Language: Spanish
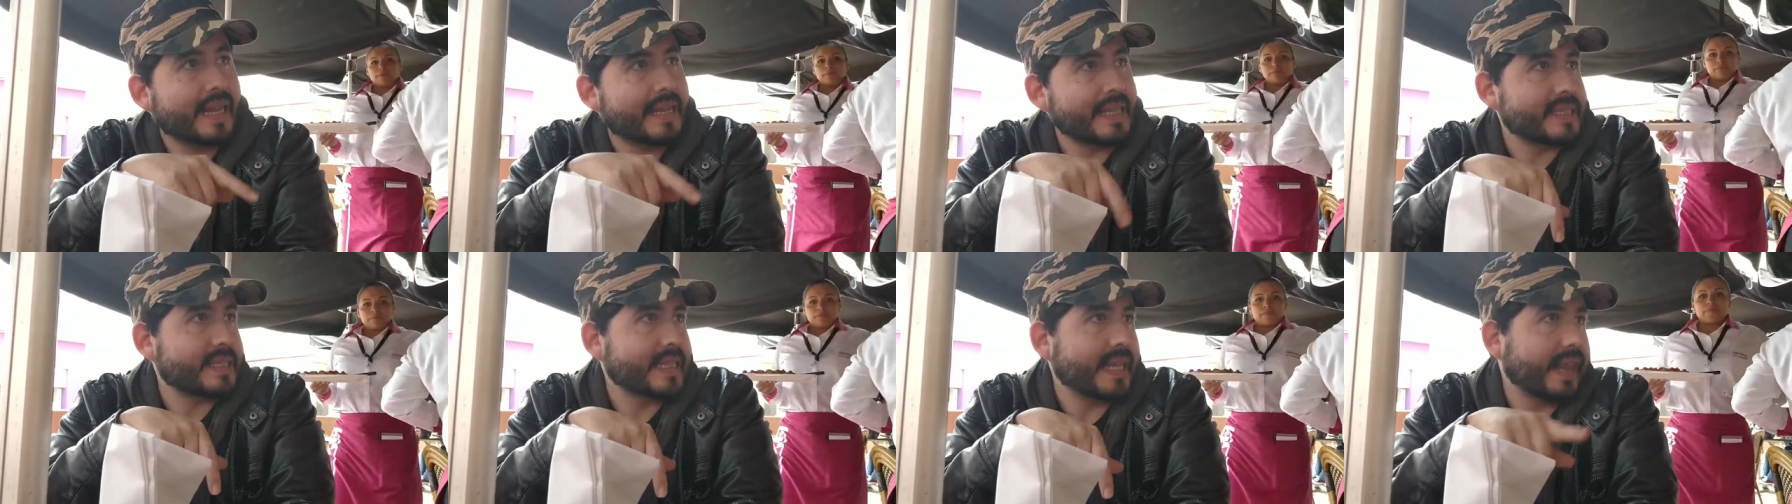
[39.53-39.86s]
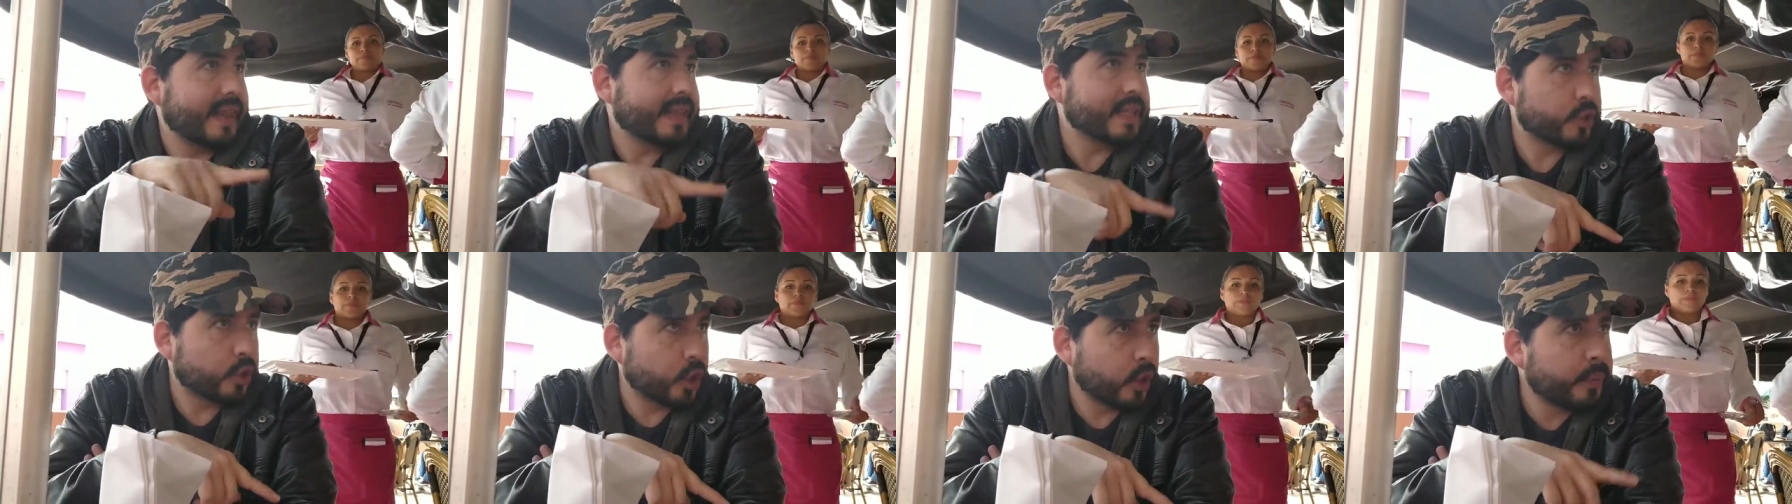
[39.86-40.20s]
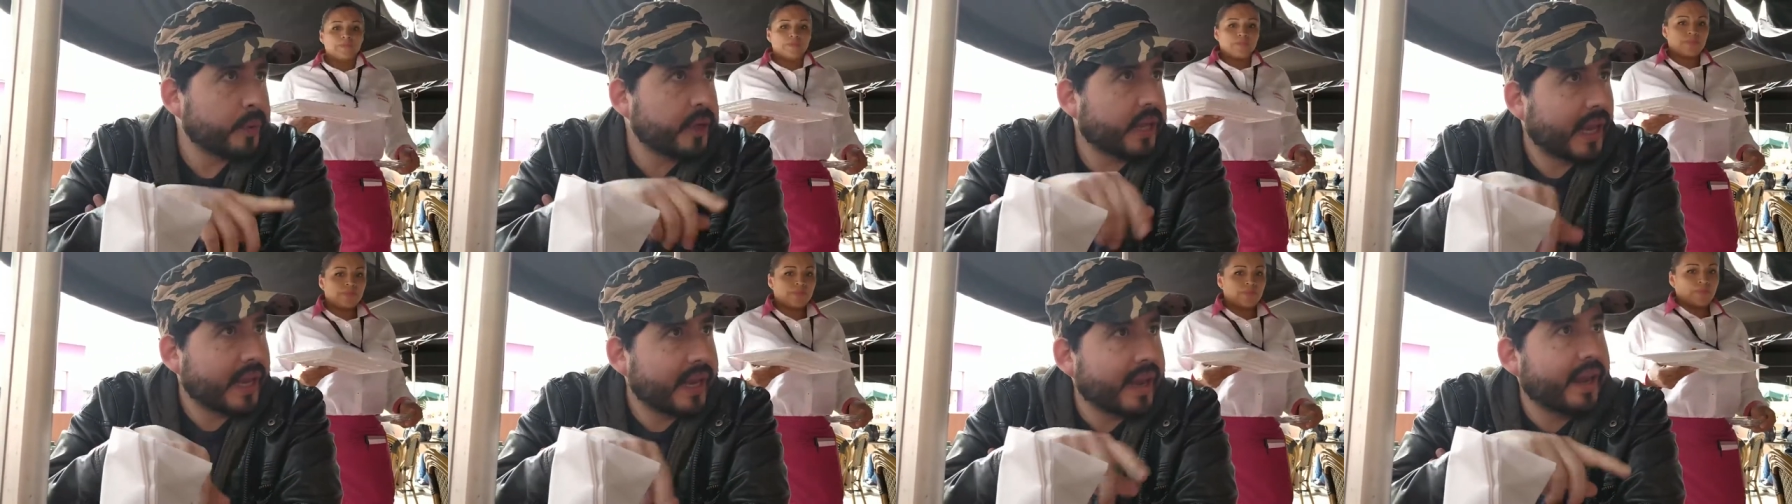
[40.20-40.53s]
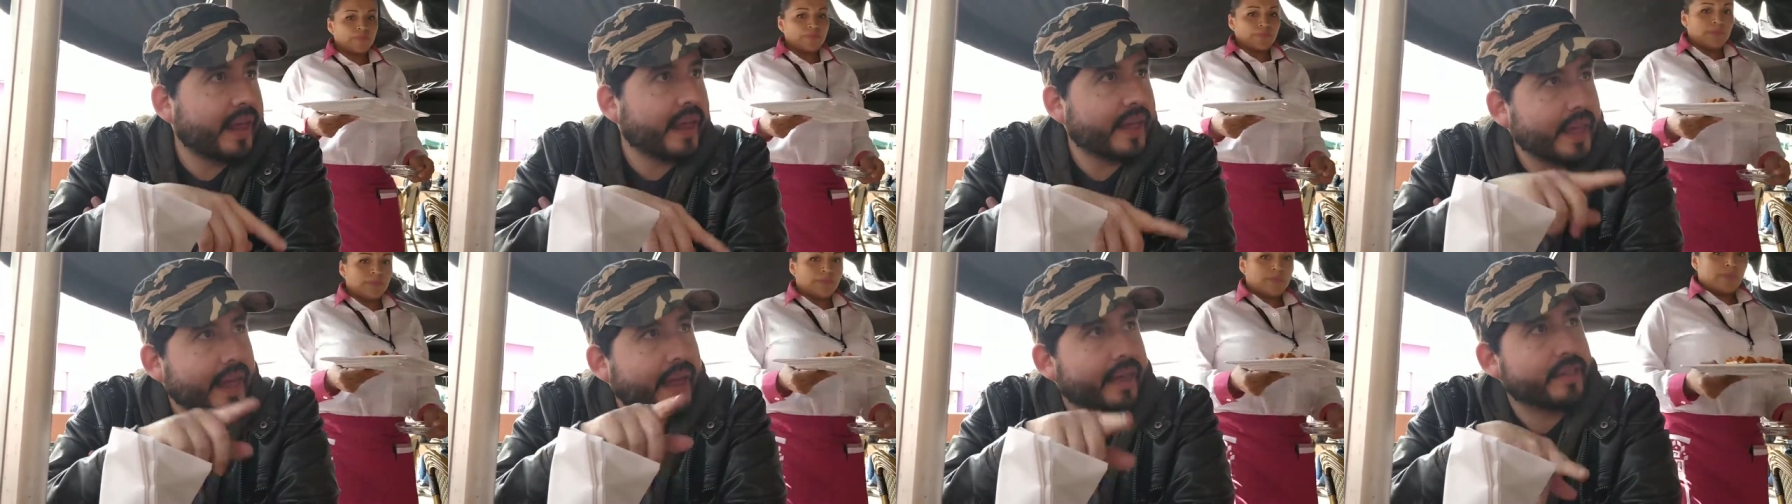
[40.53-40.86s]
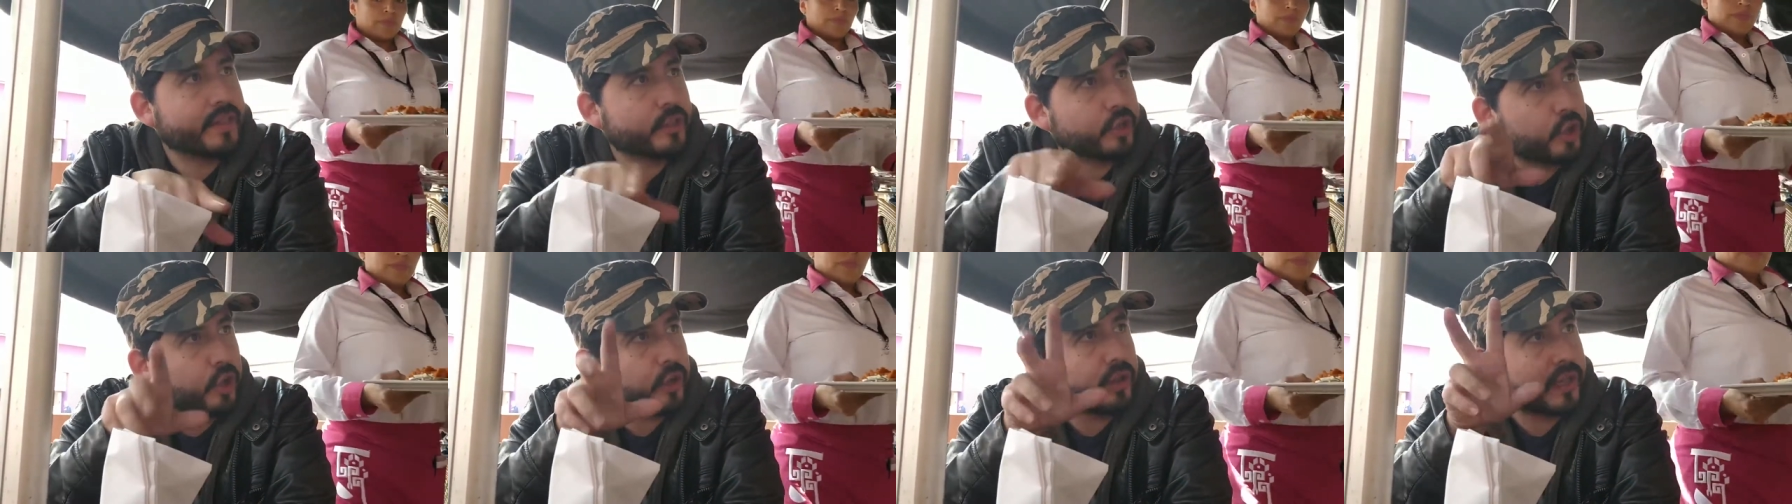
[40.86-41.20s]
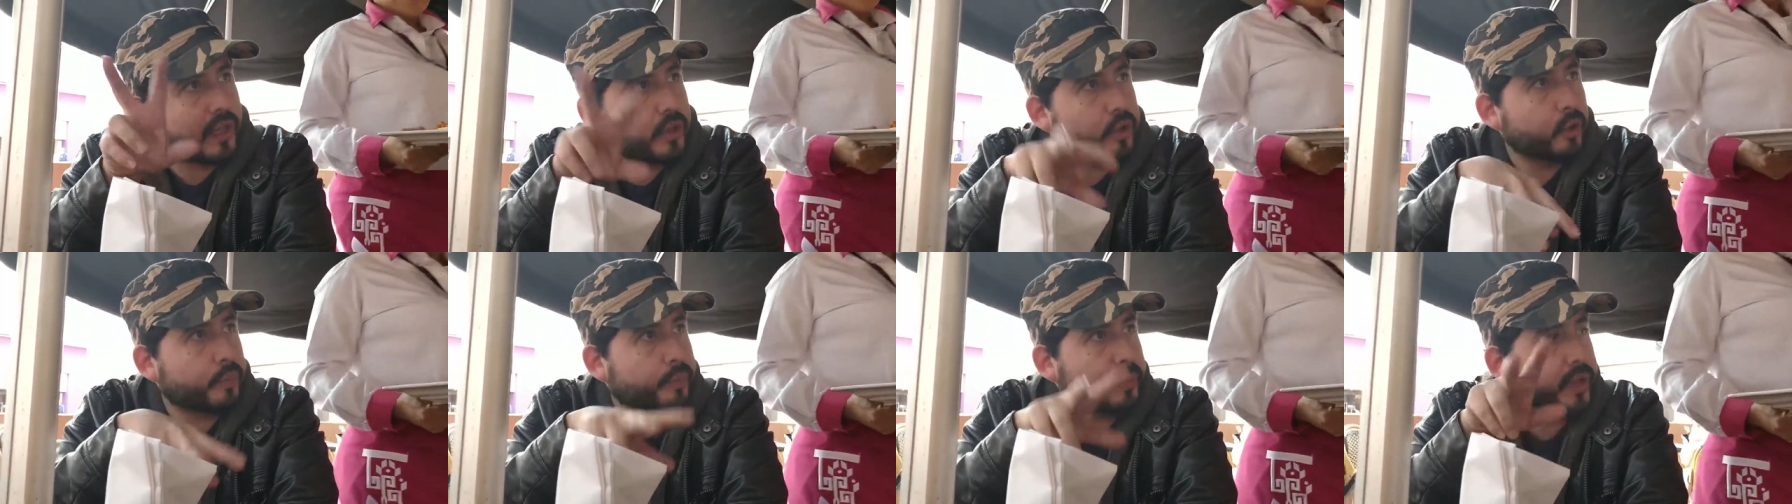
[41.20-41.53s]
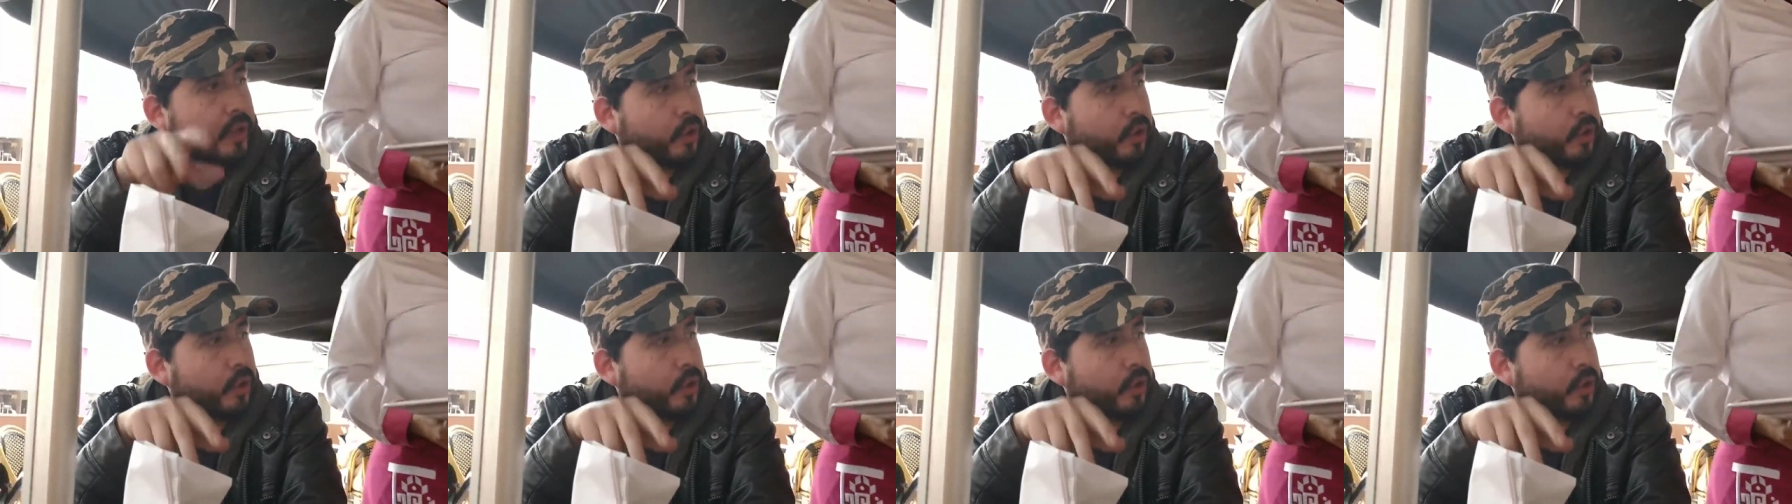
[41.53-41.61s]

de ser editor, porque él era editor del grupo de